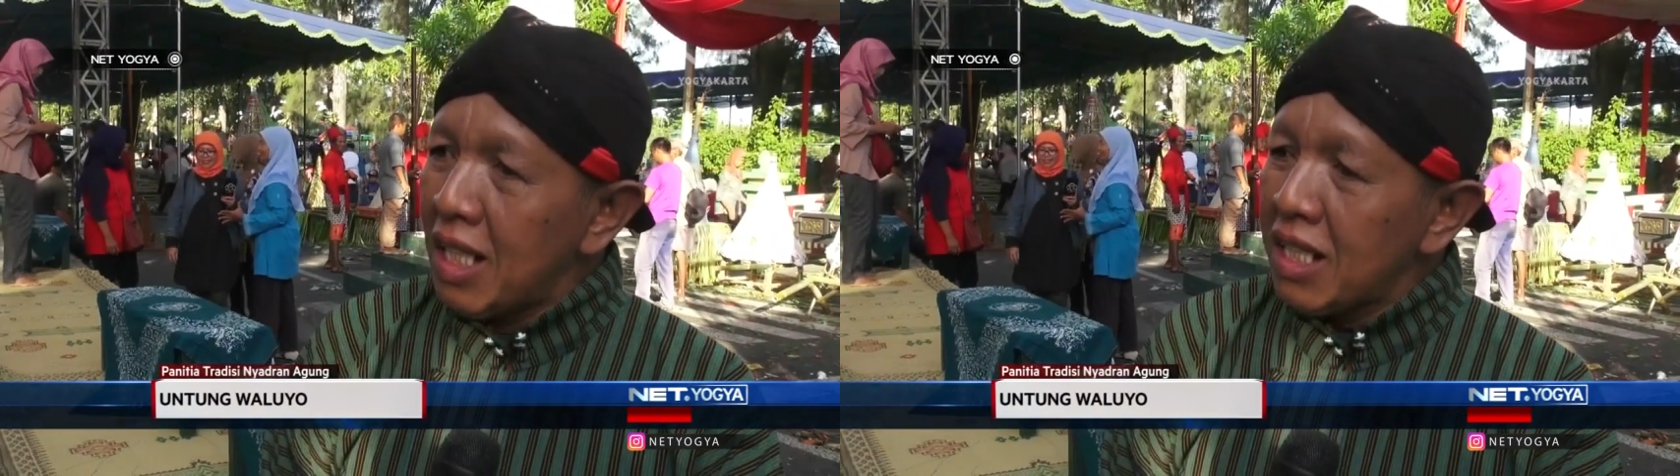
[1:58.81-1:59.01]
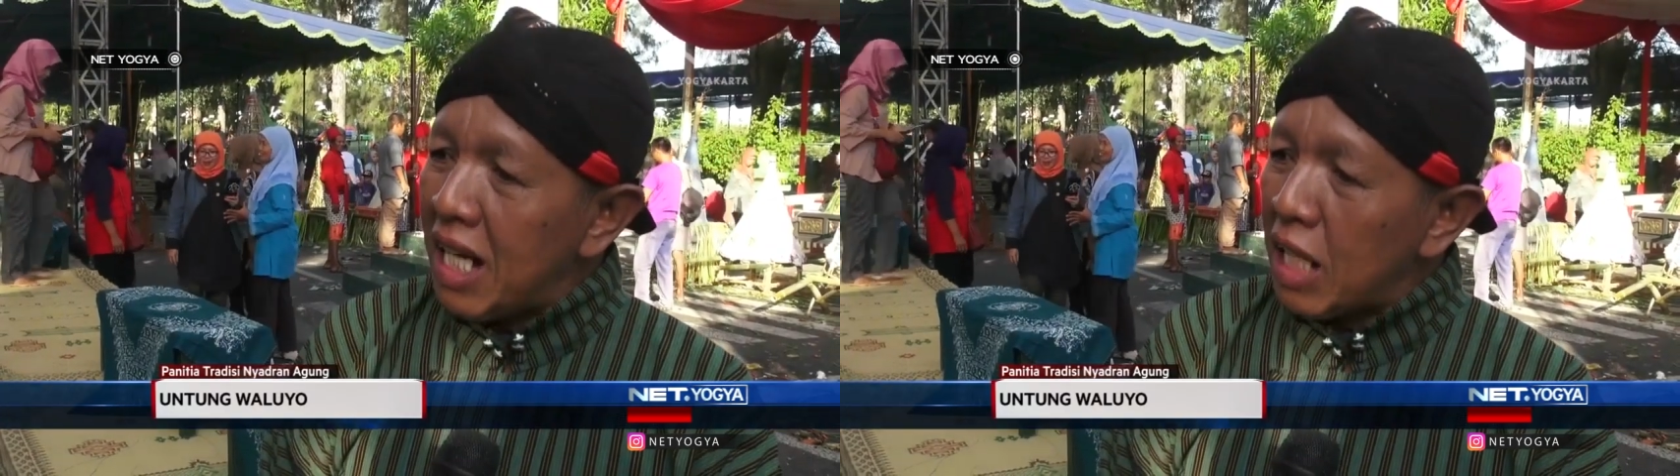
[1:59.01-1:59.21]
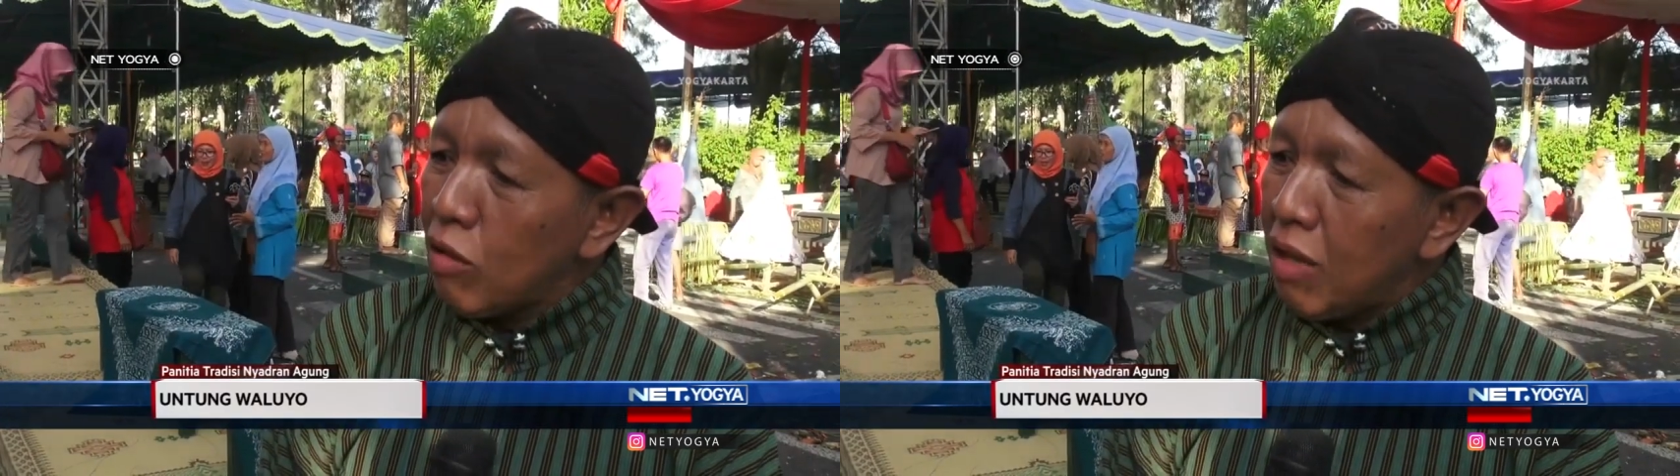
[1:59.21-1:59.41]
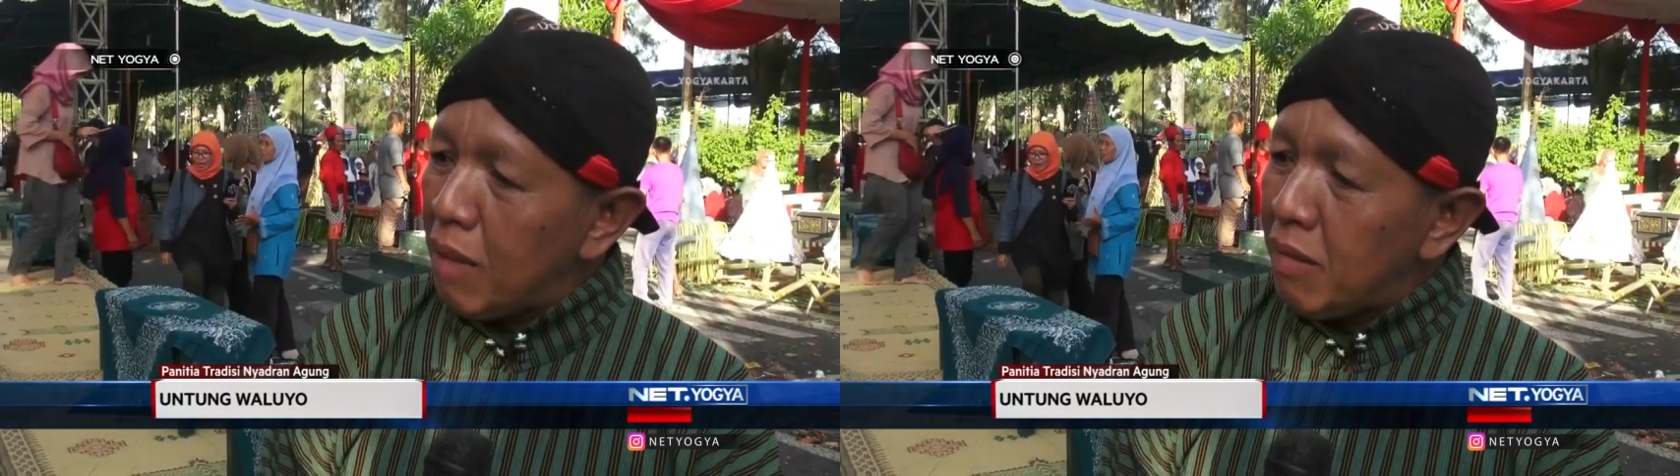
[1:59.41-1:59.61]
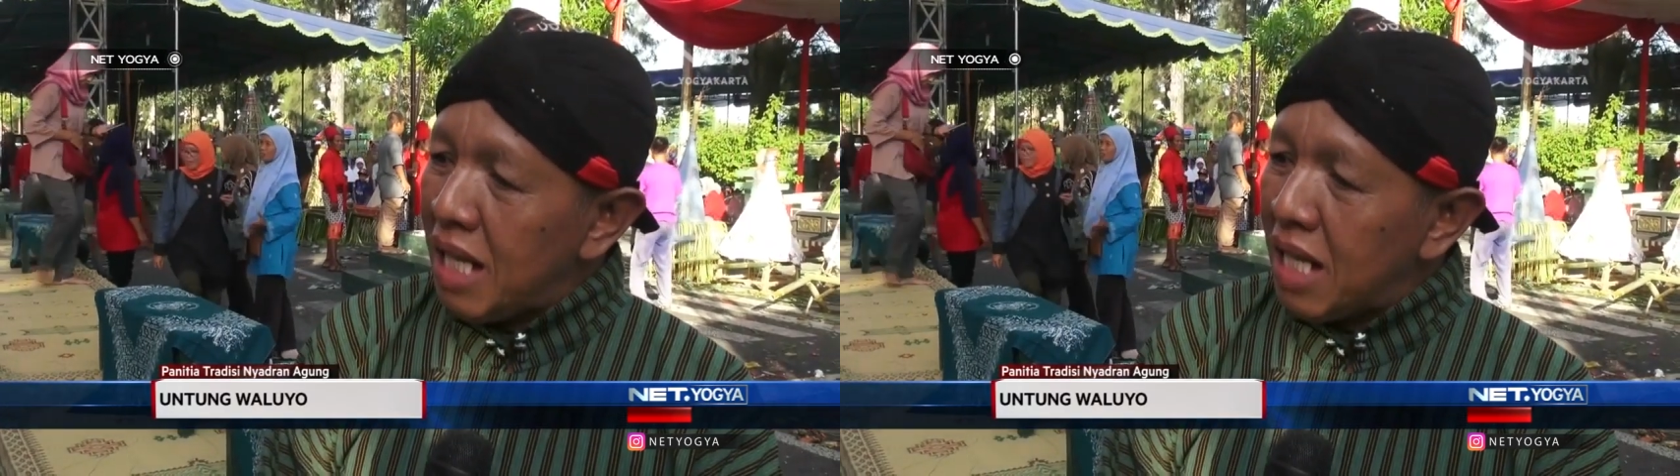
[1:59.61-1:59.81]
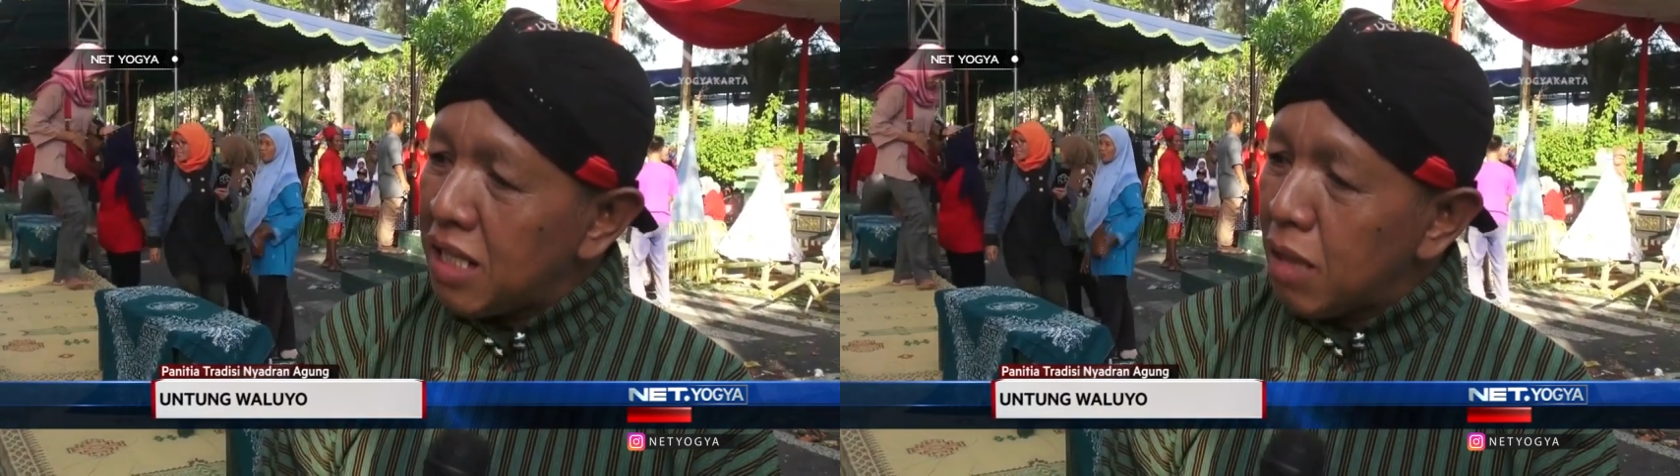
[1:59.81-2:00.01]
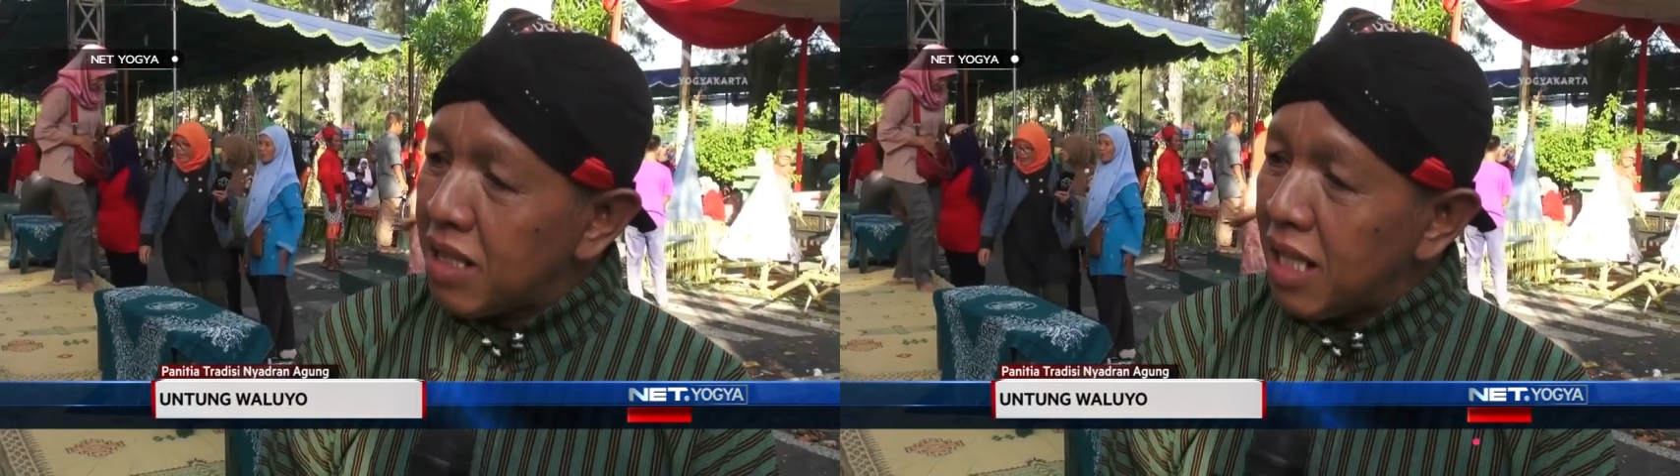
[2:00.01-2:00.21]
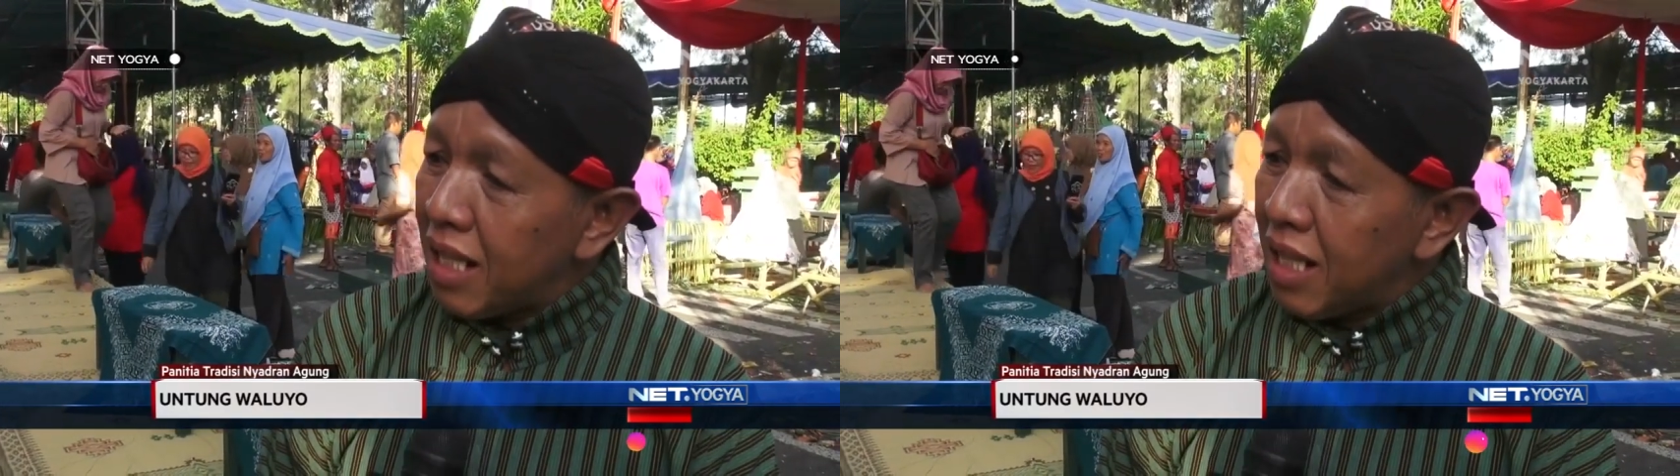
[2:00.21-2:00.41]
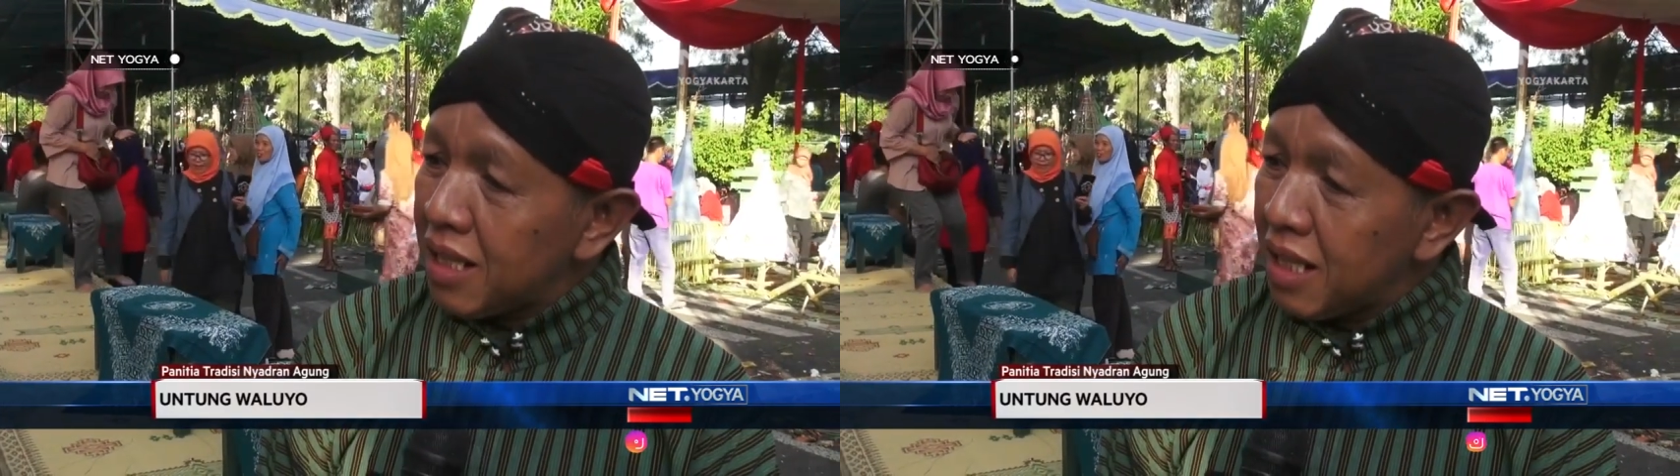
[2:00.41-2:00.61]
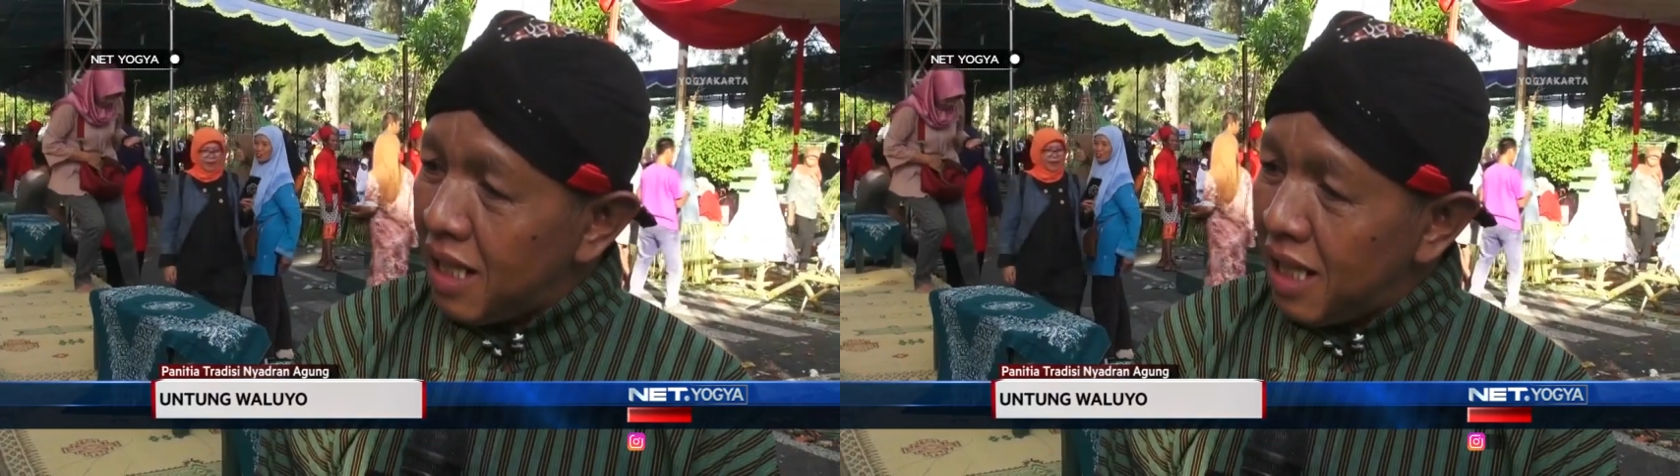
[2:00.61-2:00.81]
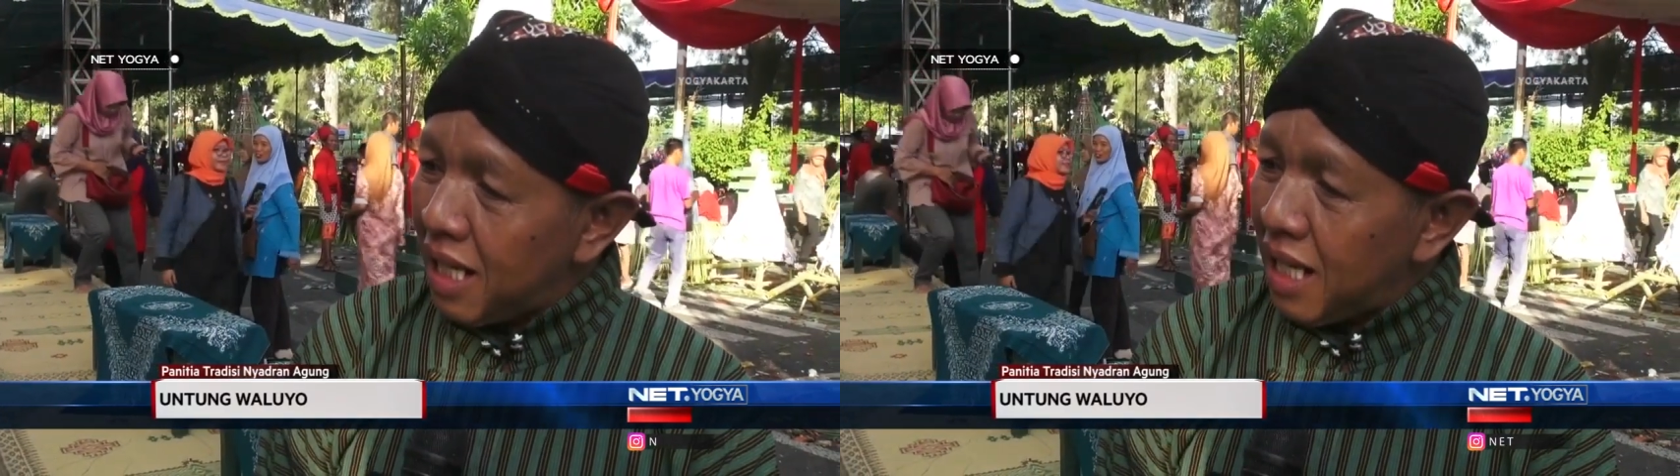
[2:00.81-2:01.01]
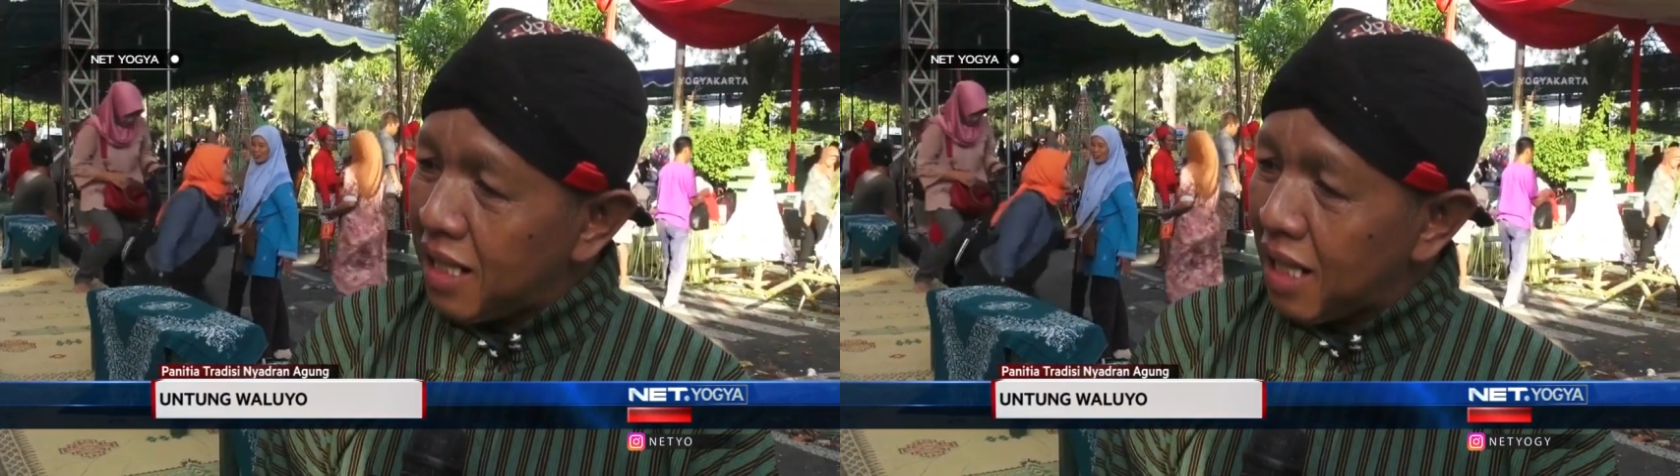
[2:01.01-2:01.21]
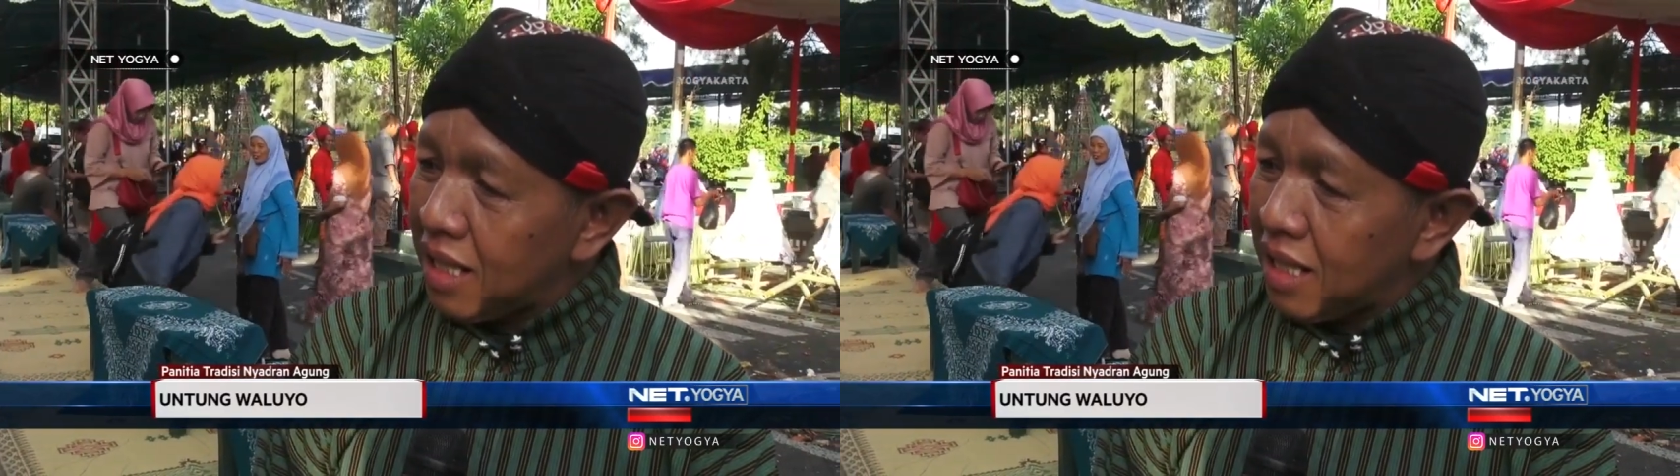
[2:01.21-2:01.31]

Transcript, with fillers: silaturahmi antar masyarakat kita yang ada